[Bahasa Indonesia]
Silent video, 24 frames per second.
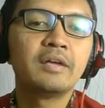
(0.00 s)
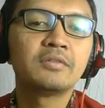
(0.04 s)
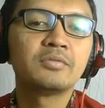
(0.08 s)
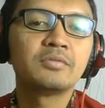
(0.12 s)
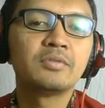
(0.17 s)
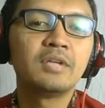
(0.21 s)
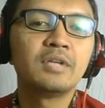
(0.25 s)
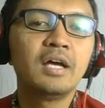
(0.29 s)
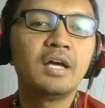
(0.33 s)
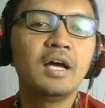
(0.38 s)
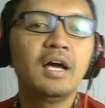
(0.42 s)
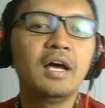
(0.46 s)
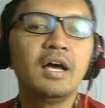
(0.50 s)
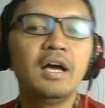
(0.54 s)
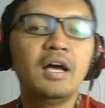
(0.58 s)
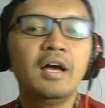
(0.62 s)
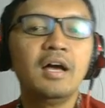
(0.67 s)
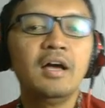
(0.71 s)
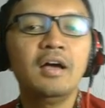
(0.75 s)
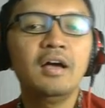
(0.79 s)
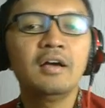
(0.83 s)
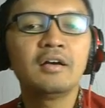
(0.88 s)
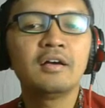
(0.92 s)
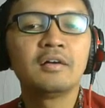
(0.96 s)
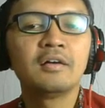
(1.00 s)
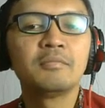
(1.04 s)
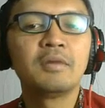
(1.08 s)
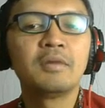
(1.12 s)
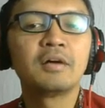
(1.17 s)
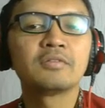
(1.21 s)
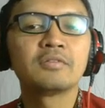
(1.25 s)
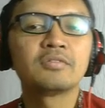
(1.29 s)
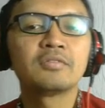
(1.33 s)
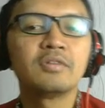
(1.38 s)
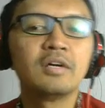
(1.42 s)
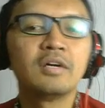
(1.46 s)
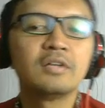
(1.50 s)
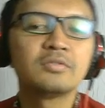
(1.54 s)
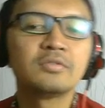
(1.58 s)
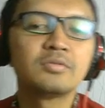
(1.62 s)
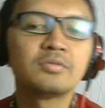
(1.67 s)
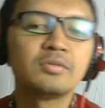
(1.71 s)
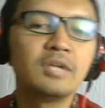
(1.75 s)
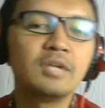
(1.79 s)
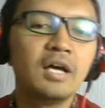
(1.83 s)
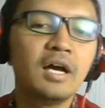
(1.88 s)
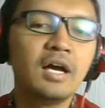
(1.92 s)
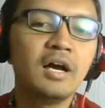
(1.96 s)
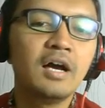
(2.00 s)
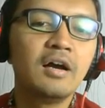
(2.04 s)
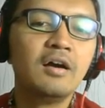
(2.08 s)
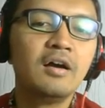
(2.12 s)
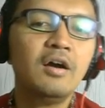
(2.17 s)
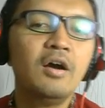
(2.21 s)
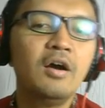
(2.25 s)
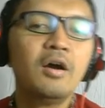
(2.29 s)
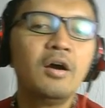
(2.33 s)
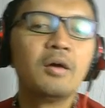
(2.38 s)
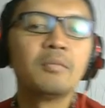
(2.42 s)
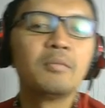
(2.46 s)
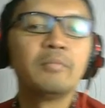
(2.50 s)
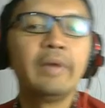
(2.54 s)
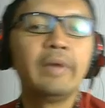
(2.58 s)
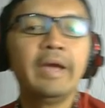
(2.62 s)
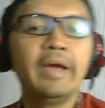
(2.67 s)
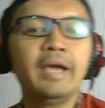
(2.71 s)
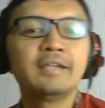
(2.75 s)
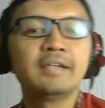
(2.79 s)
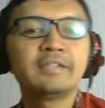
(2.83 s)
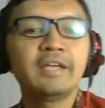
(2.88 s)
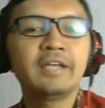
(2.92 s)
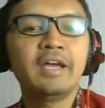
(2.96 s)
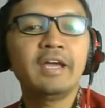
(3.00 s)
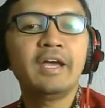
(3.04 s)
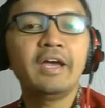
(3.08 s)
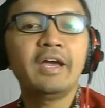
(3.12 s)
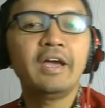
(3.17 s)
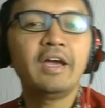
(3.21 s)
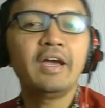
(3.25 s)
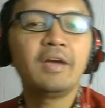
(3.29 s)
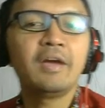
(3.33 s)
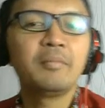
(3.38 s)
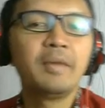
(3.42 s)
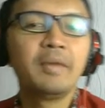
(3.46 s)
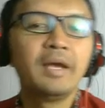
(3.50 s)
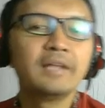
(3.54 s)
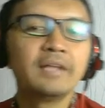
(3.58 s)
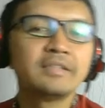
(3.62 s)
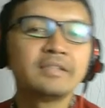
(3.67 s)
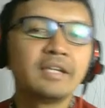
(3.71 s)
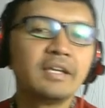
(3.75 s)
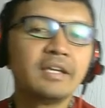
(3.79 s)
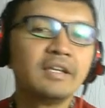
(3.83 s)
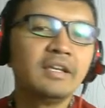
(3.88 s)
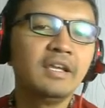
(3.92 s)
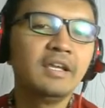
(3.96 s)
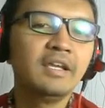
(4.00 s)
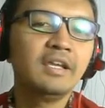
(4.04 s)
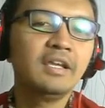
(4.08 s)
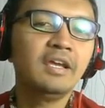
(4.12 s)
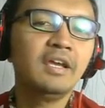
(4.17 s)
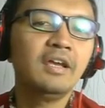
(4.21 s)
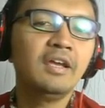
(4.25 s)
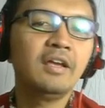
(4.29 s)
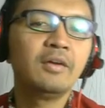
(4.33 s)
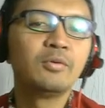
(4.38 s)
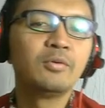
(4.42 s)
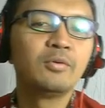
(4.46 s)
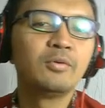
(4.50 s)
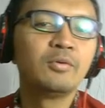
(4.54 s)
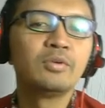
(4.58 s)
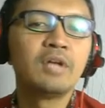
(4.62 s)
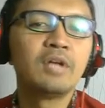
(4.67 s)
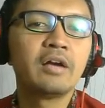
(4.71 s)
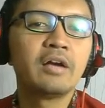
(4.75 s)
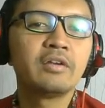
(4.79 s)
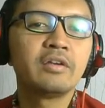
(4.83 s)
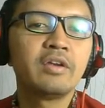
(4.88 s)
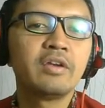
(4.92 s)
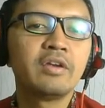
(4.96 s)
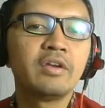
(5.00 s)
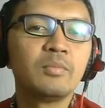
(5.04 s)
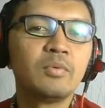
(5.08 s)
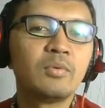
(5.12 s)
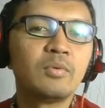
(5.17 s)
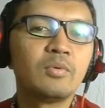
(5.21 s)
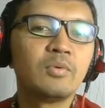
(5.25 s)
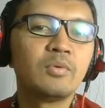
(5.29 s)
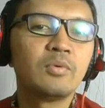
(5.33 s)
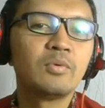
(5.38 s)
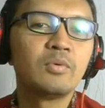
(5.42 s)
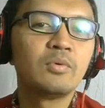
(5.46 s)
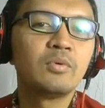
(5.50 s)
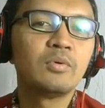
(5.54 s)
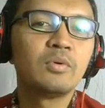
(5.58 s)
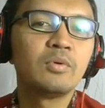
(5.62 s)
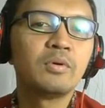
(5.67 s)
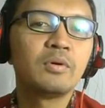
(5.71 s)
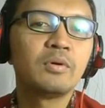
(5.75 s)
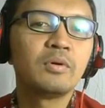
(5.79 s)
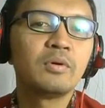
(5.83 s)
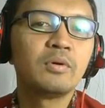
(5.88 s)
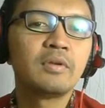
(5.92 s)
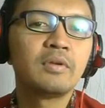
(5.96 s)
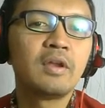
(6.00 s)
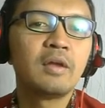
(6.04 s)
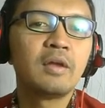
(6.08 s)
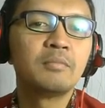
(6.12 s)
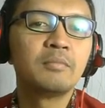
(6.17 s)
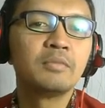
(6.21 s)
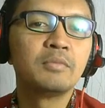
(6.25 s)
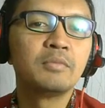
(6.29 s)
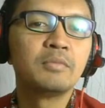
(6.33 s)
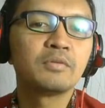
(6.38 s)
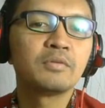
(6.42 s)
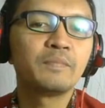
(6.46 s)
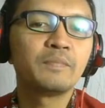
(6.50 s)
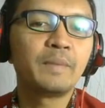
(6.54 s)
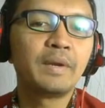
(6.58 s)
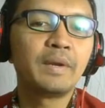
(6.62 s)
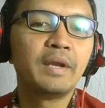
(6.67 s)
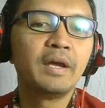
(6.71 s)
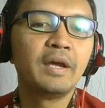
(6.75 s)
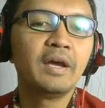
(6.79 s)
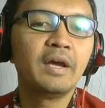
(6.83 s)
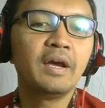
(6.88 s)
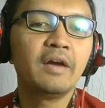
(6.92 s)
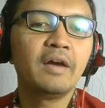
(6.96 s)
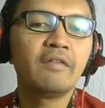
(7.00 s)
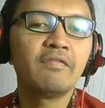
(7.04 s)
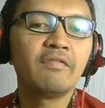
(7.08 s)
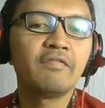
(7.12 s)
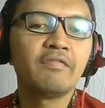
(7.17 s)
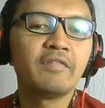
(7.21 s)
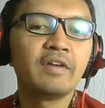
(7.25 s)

ya sudah, Bang Soa sudah, BSE, BSE ini gudangnya buku dalam bentuk PDF